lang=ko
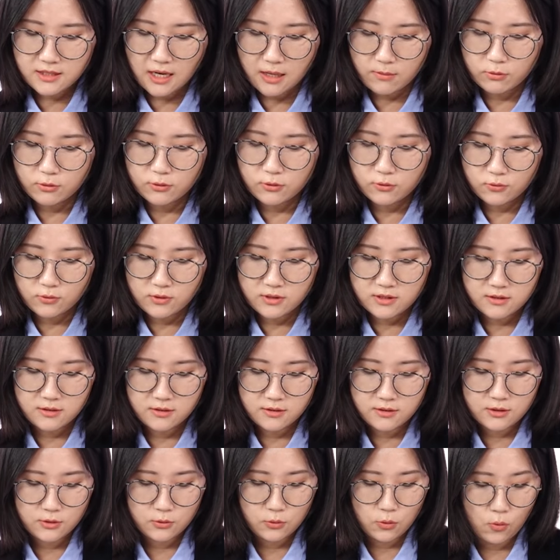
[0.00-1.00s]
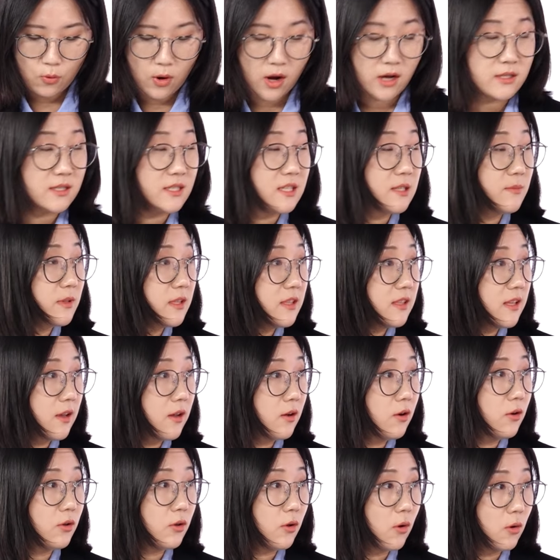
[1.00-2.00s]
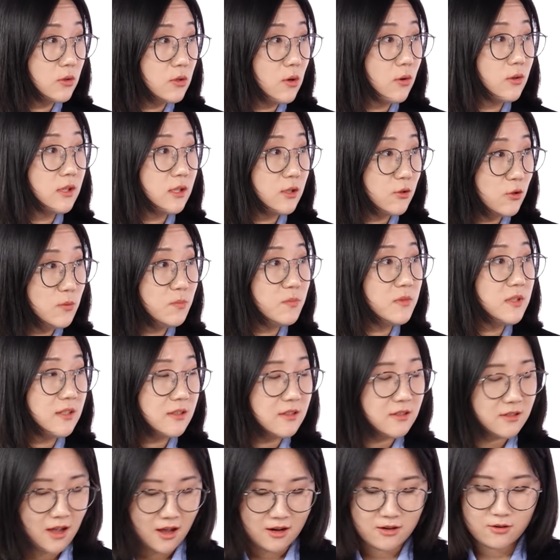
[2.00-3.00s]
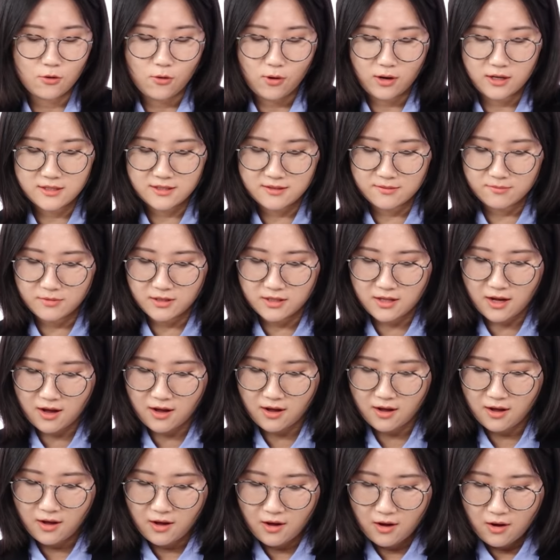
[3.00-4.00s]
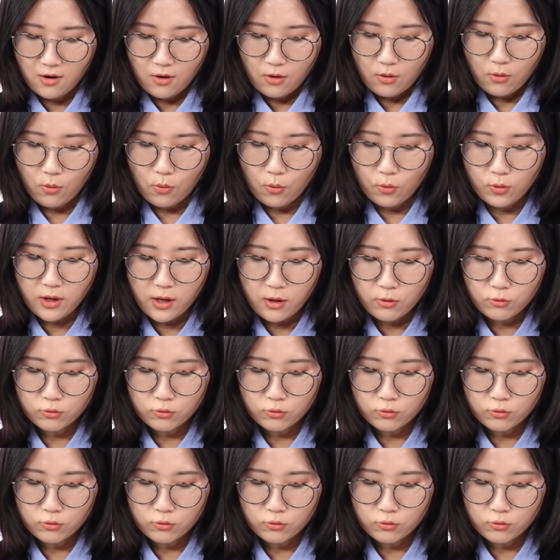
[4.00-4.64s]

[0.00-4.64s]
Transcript: 잡을 수 있을지도 관심인데요. 네. 여전히 쉽지는 않은 것 같습니다. 올해